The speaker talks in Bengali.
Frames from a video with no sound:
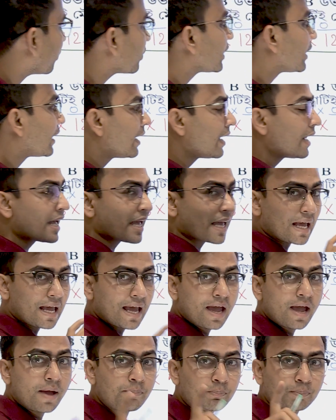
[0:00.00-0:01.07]
হোক
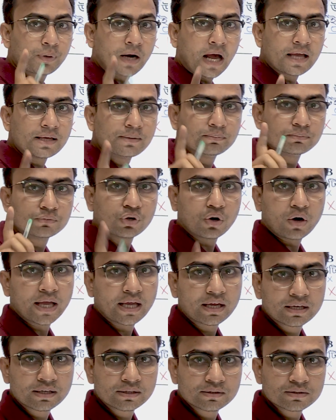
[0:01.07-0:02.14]
এ প্রাইম নয়
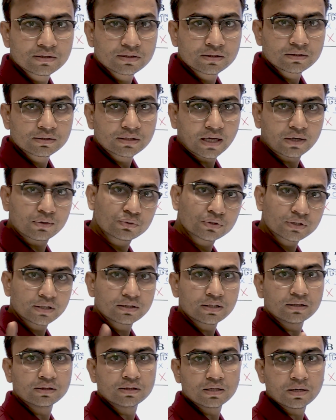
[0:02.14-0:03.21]
কারণ সে
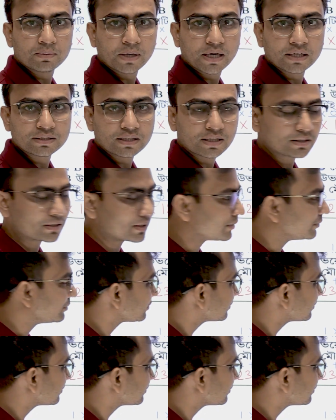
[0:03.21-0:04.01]
তিন দিয়ে ভাগ যাচ্ছে